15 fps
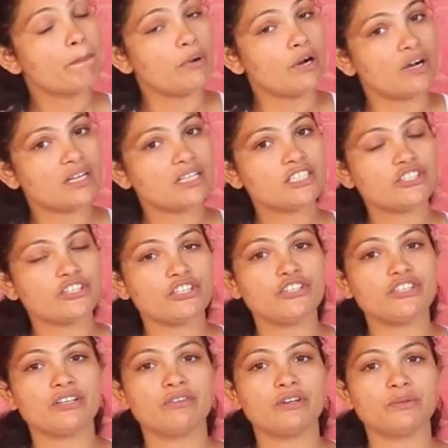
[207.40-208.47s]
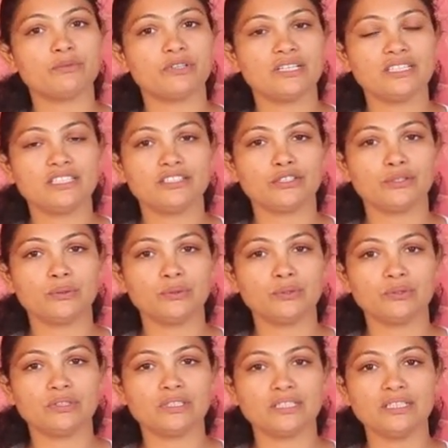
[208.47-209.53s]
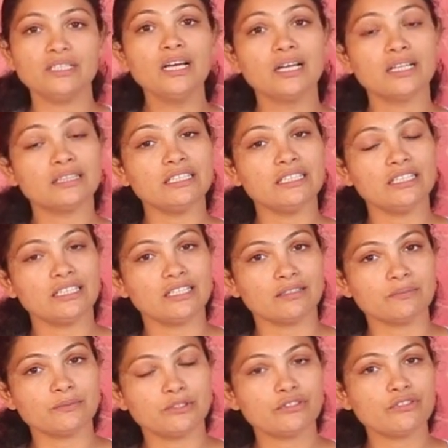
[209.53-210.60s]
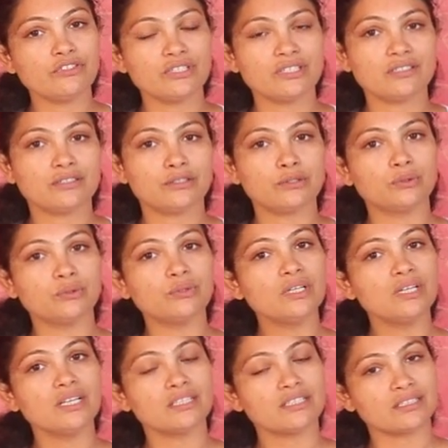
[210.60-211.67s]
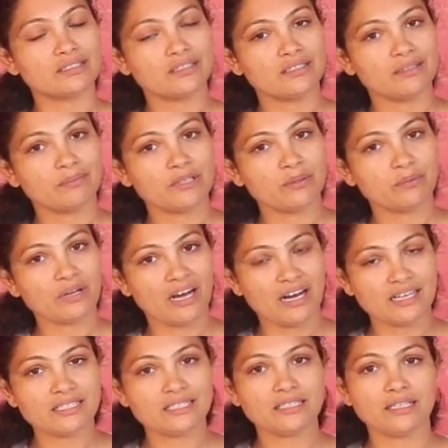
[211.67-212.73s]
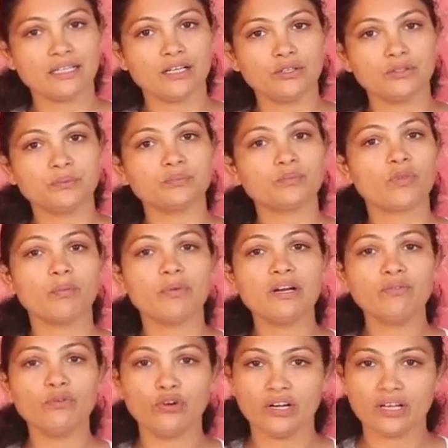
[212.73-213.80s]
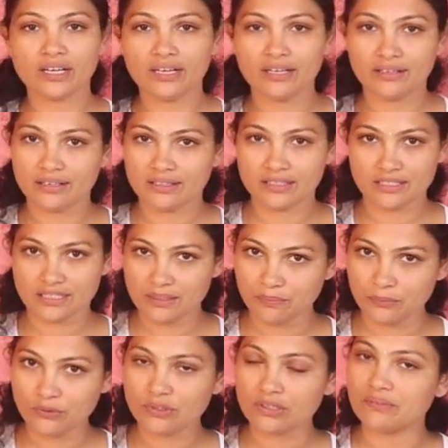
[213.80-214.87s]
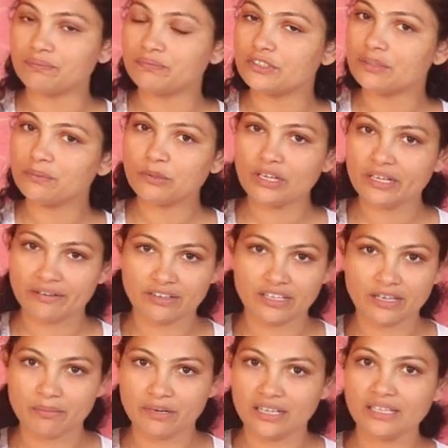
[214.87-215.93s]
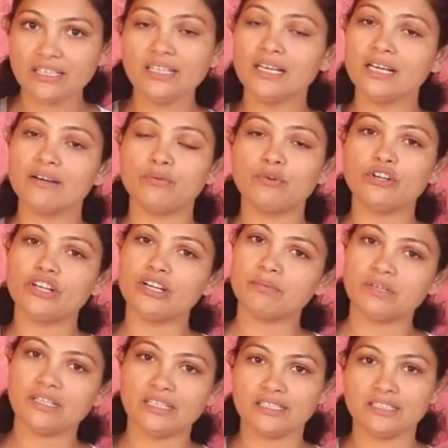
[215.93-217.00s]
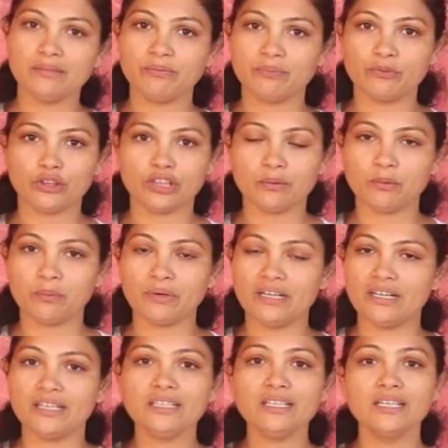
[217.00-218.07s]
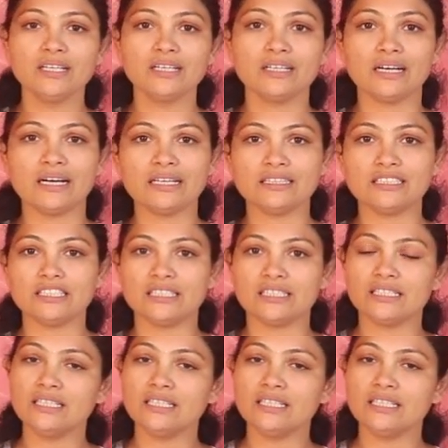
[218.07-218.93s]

బాగా స్ట్రెచ్ అవ్వడం అనేది జరుగుతుంది దీన్ని అబ్జర్వ్ చేస్తూ చక్కగా మనం ఆసనాలో మనం ఉండగలిగినంతసేపు కంఫర్టబుల్ లెవెల్ని బట్టి ఉండటం అనేది ఉత్తమం అండి అయితే